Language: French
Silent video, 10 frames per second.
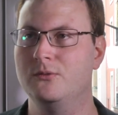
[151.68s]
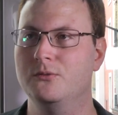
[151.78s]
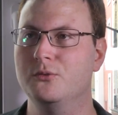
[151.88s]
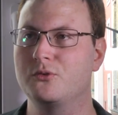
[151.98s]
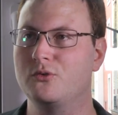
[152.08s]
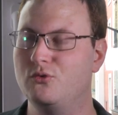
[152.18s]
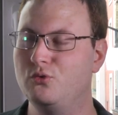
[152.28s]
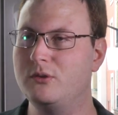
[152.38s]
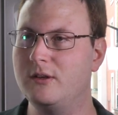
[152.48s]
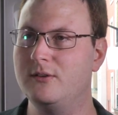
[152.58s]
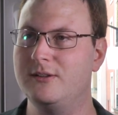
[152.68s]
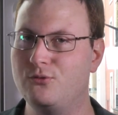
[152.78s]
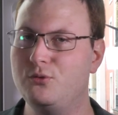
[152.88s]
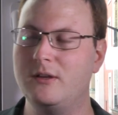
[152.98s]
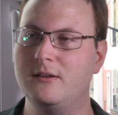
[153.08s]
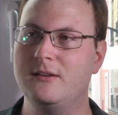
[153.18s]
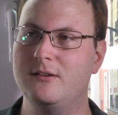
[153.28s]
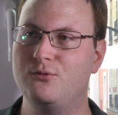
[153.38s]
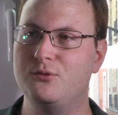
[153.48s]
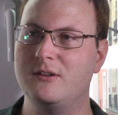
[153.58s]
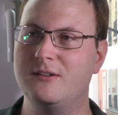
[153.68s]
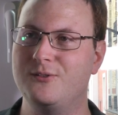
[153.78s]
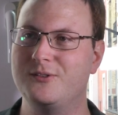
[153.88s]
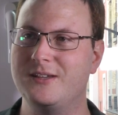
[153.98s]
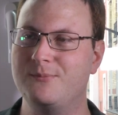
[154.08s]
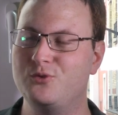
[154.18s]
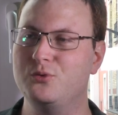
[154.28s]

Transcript: Donc tout est, né, tout, est né, tout est négociable,